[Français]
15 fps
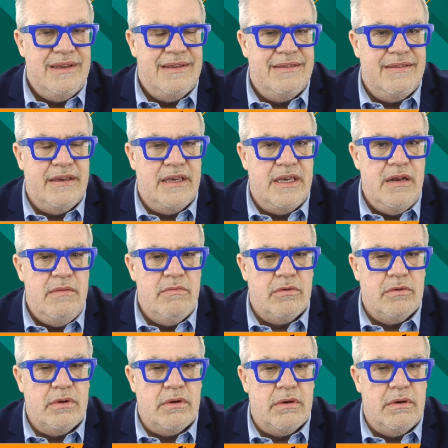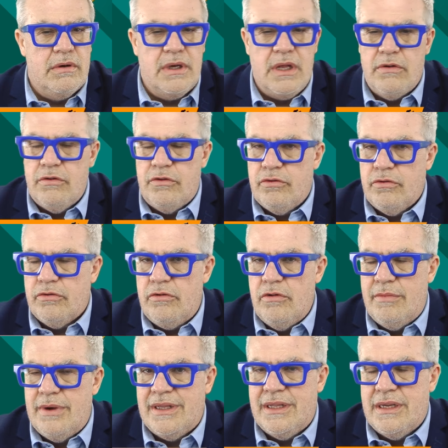c'est qu'il montre euh, quelque chose
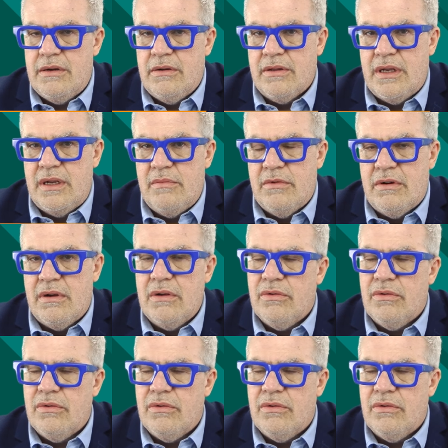le matin à l'entraînement.